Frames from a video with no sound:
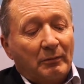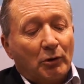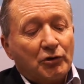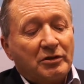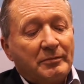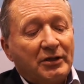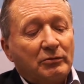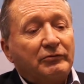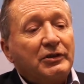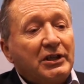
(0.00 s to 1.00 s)
Po
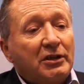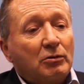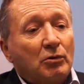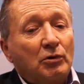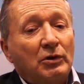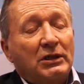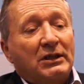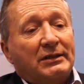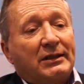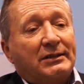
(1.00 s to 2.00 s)
otrzymaniu wyniku
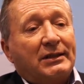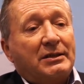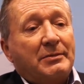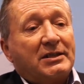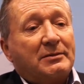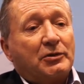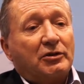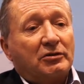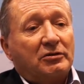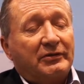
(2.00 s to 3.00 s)
Natychmiast
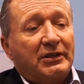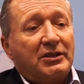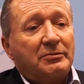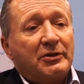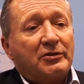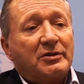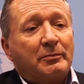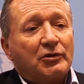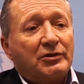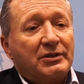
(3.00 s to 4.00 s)
przygotowaliśmy
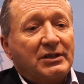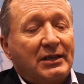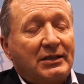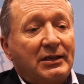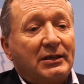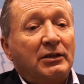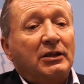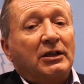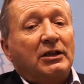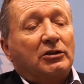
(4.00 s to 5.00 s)
rozporządzenie,
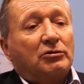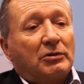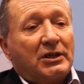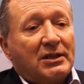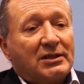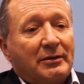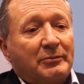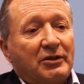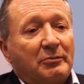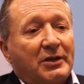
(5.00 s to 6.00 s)
które
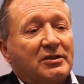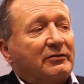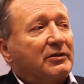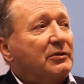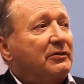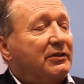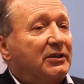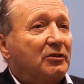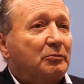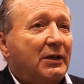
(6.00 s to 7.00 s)
następnie opracował i
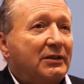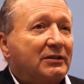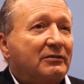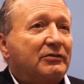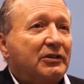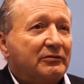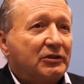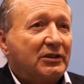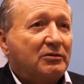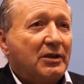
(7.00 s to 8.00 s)
wydał pan
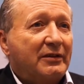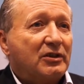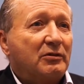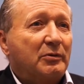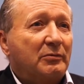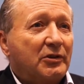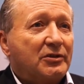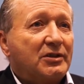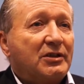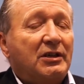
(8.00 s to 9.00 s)
wojewoda
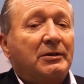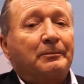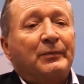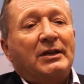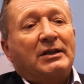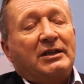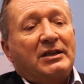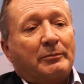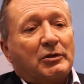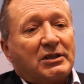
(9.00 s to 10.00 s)
kujawsko-pomorski i
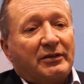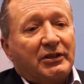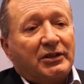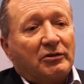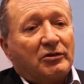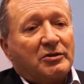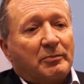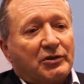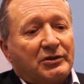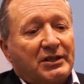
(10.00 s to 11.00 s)
na podstawie tego
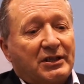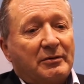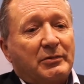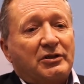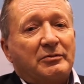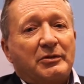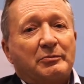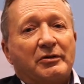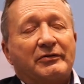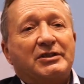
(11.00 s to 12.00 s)
rozporządzenia będziemy
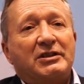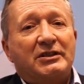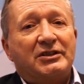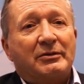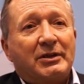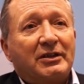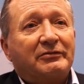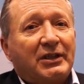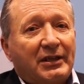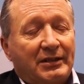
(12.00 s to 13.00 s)
prowadzili działania
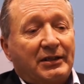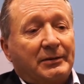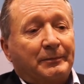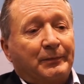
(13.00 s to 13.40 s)
w terenie.